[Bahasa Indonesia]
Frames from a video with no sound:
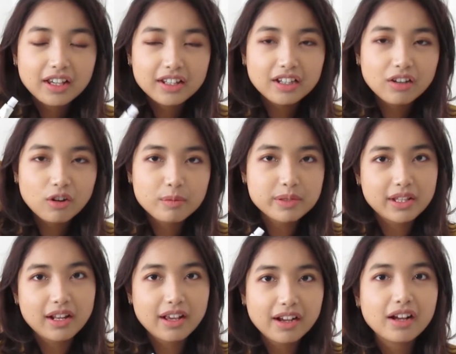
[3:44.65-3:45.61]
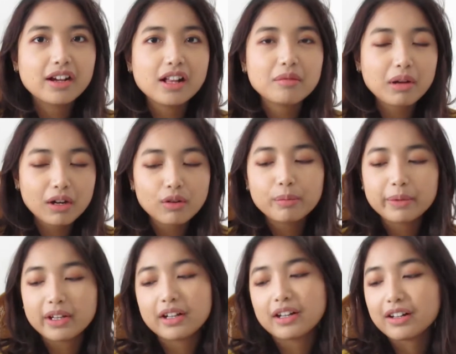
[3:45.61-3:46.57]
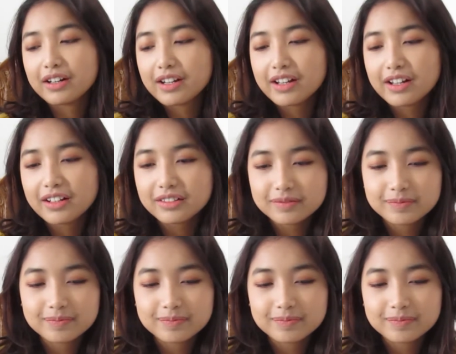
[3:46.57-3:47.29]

Ini kalau misalnya gagal maklum ya karena